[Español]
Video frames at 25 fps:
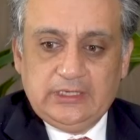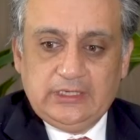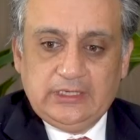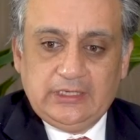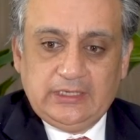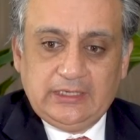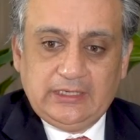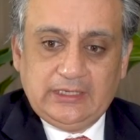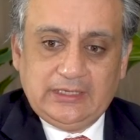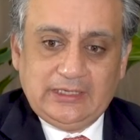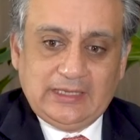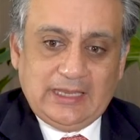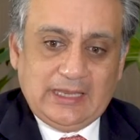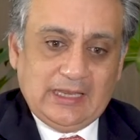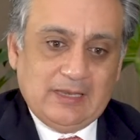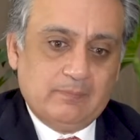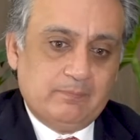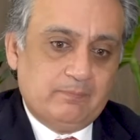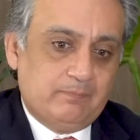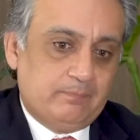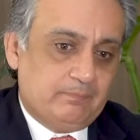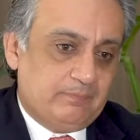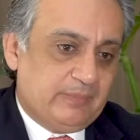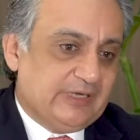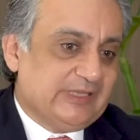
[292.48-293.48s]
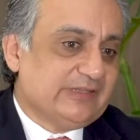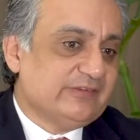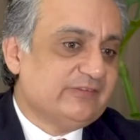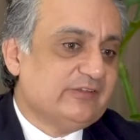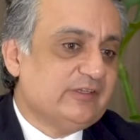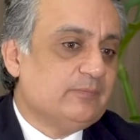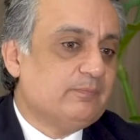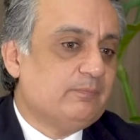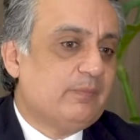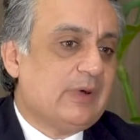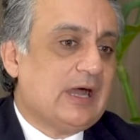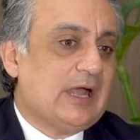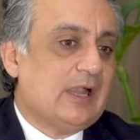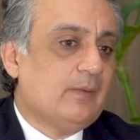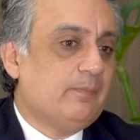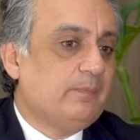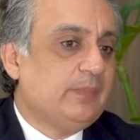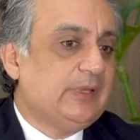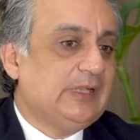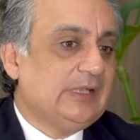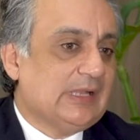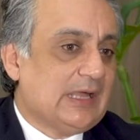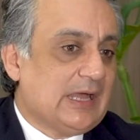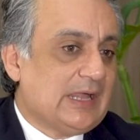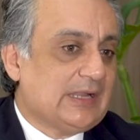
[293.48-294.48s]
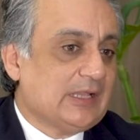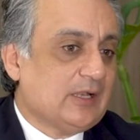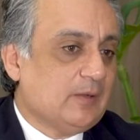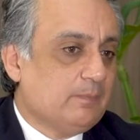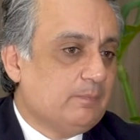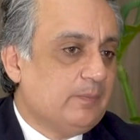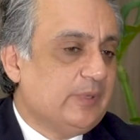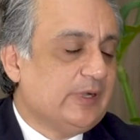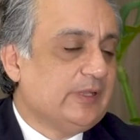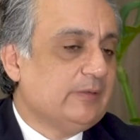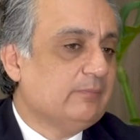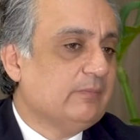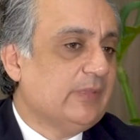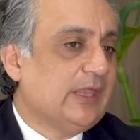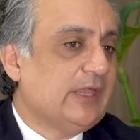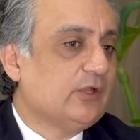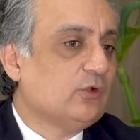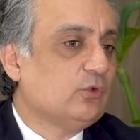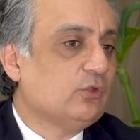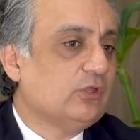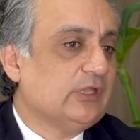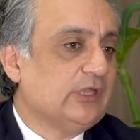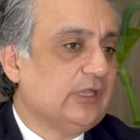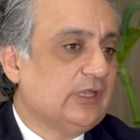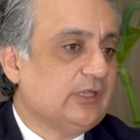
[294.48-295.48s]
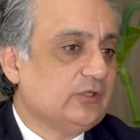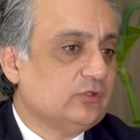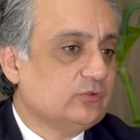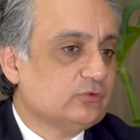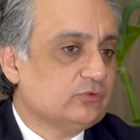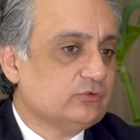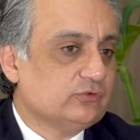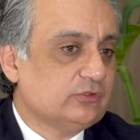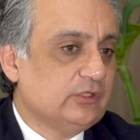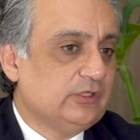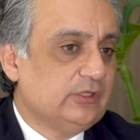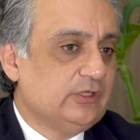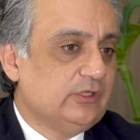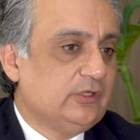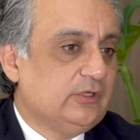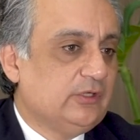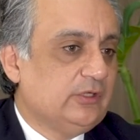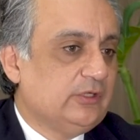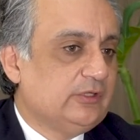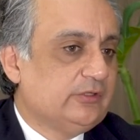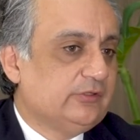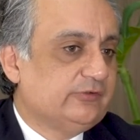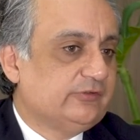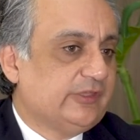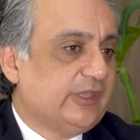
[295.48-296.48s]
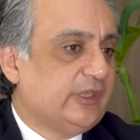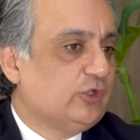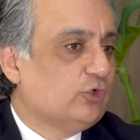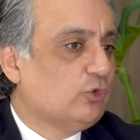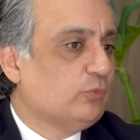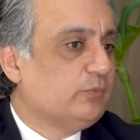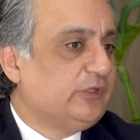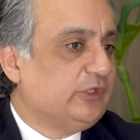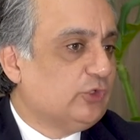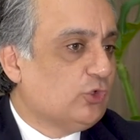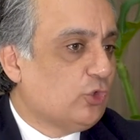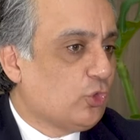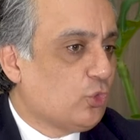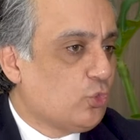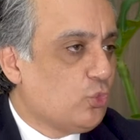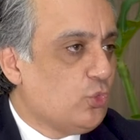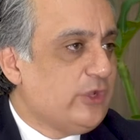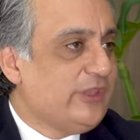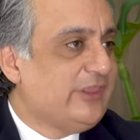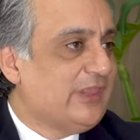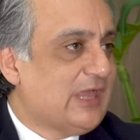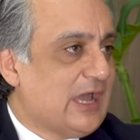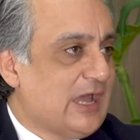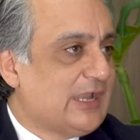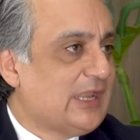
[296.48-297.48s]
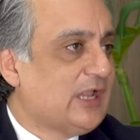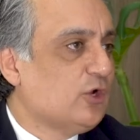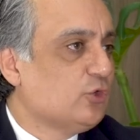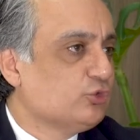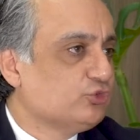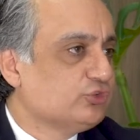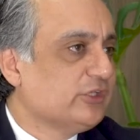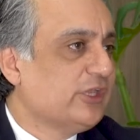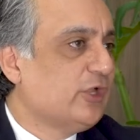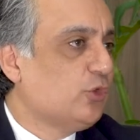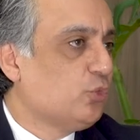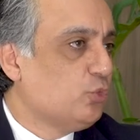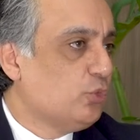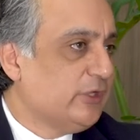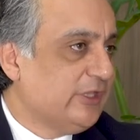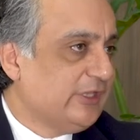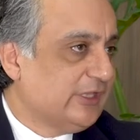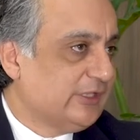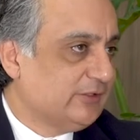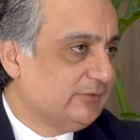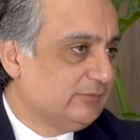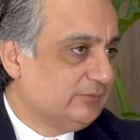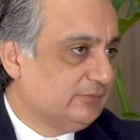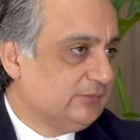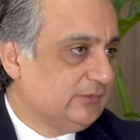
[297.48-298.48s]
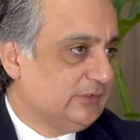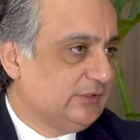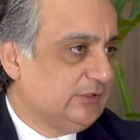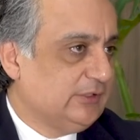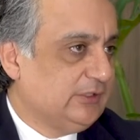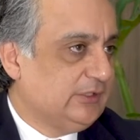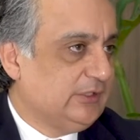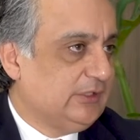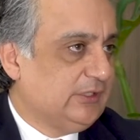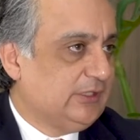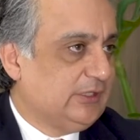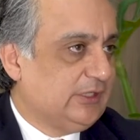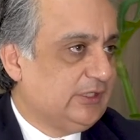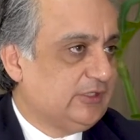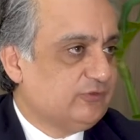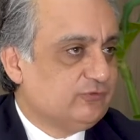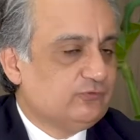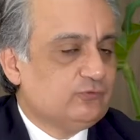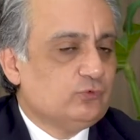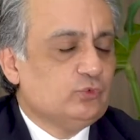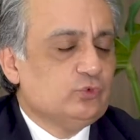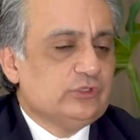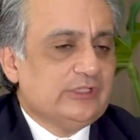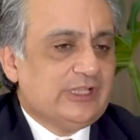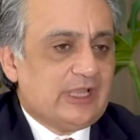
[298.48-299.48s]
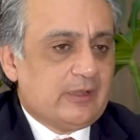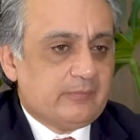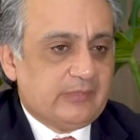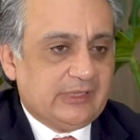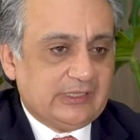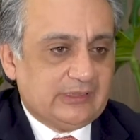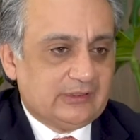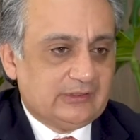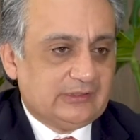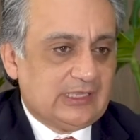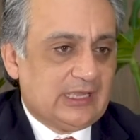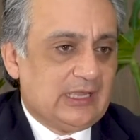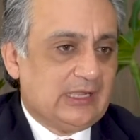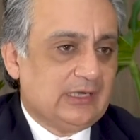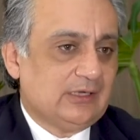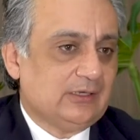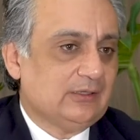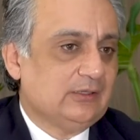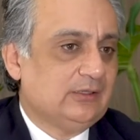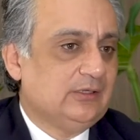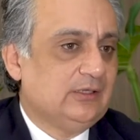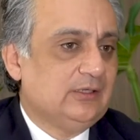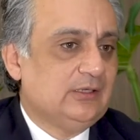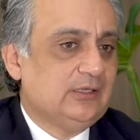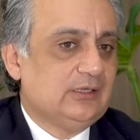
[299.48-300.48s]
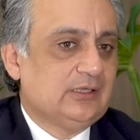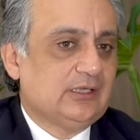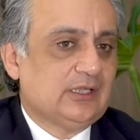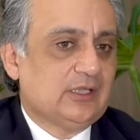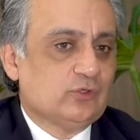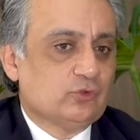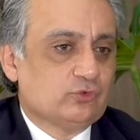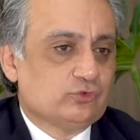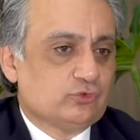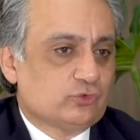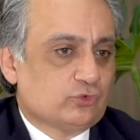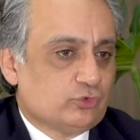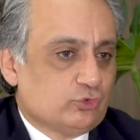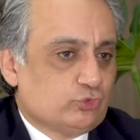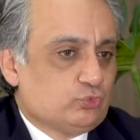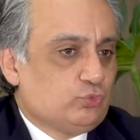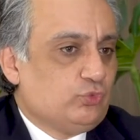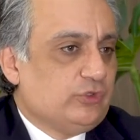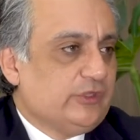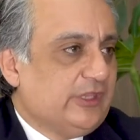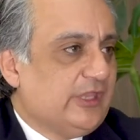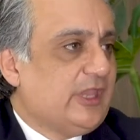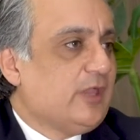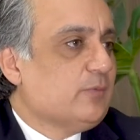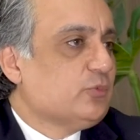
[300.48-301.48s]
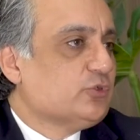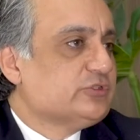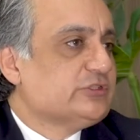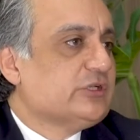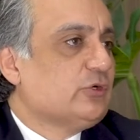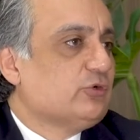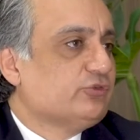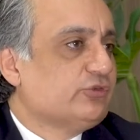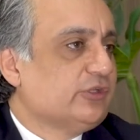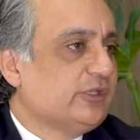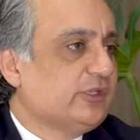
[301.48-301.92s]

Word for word: Eh, el principal pilar, el primero de ellos, se denominó cuidar a los que cuidan. Es fundamental que nosotros cuidemos a los